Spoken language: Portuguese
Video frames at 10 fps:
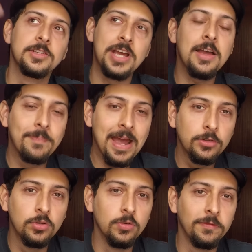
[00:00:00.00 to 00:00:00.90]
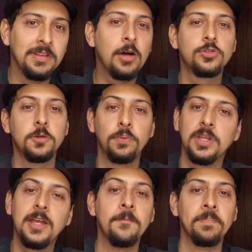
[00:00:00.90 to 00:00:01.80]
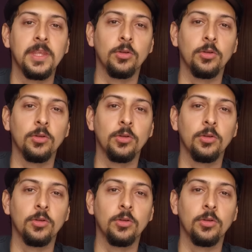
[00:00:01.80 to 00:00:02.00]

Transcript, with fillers: já perto do final do Shippuden,